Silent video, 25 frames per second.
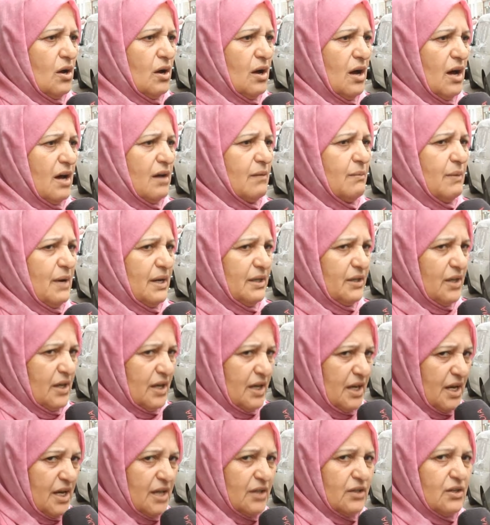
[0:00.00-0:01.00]
اربع
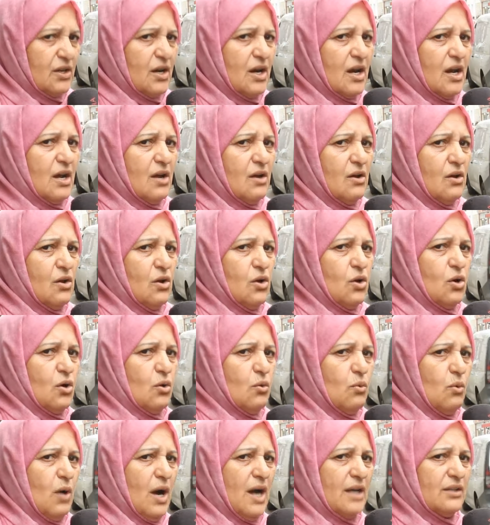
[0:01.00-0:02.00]
دكاتره
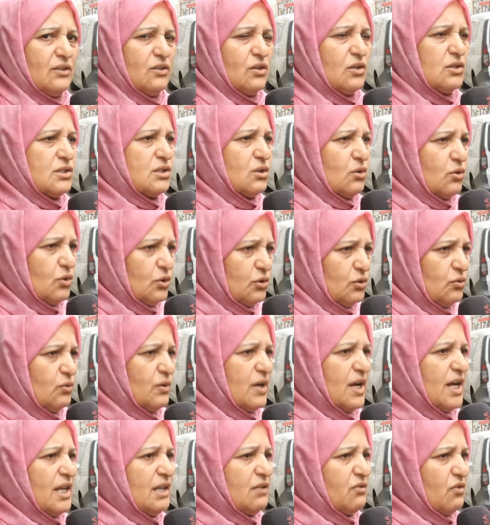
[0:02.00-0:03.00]
وحتى سكنته
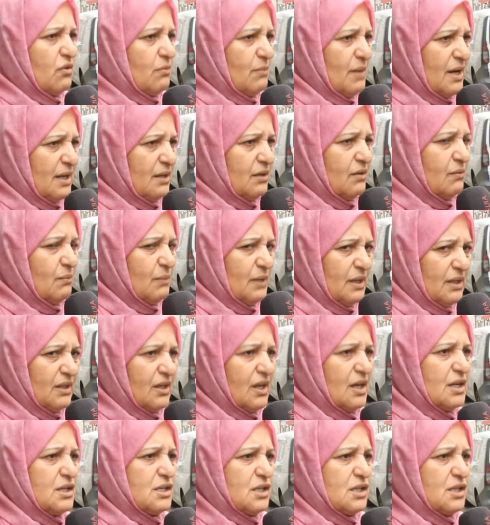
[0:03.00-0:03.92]
كانت في منطقه